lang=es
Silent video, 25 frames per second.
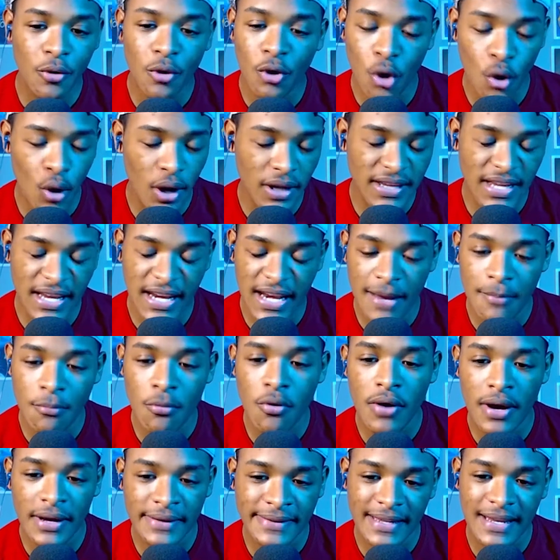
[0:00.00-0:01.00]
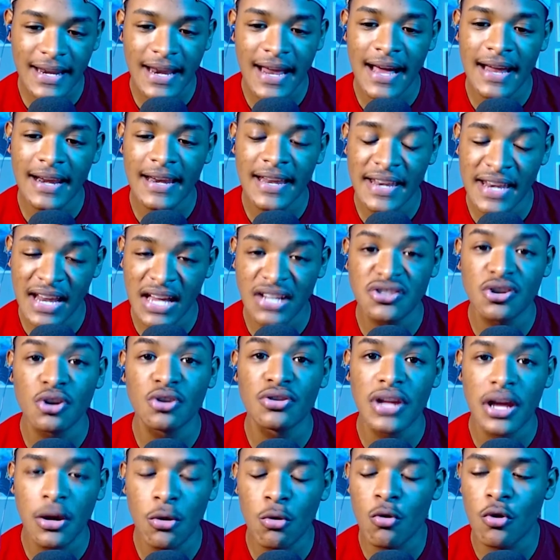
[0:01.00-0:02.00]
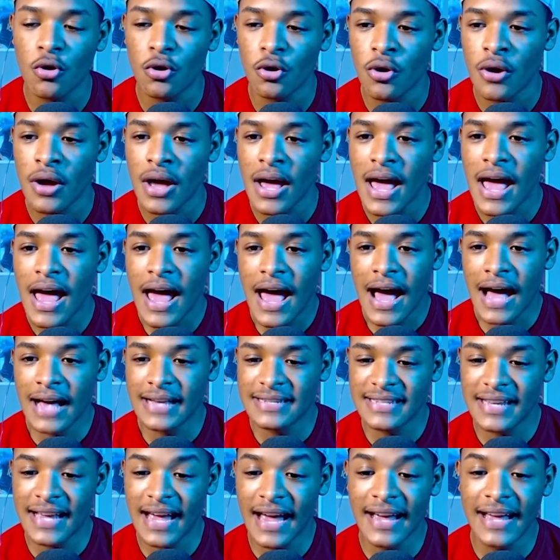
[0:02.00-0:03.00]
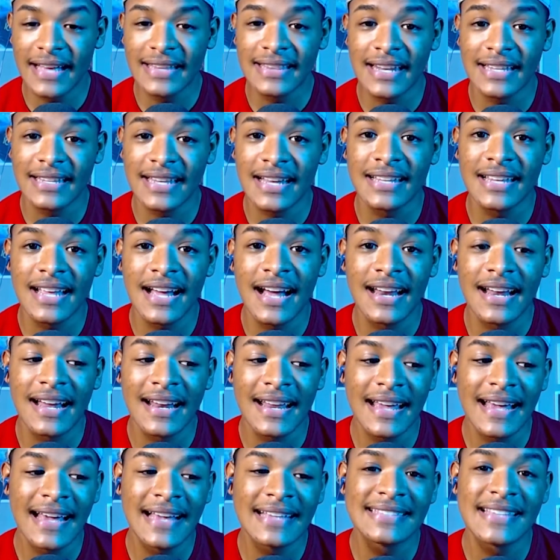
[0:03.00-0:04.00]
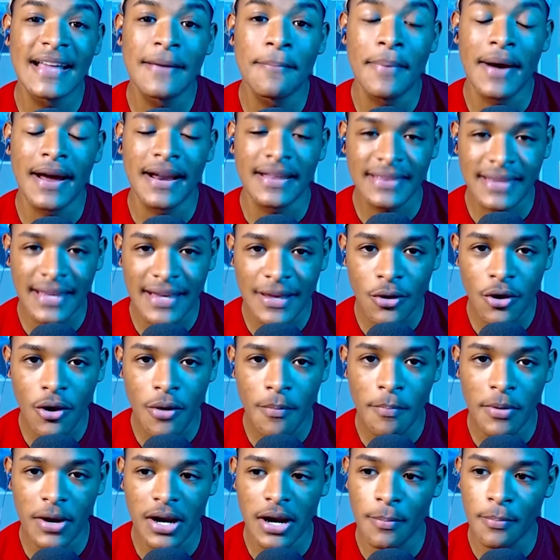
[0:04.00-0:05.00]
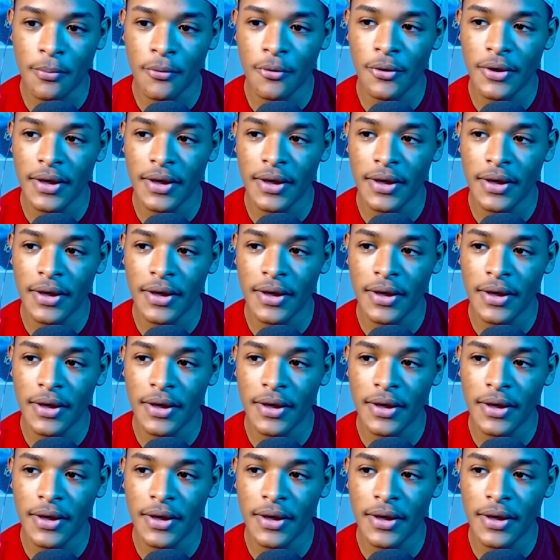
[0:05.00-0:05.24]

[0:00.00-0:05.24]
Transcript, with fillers: con lo que tenemos, esta es la alineación de lujo, ¿no? Así que hay que tratar de ganar este partido para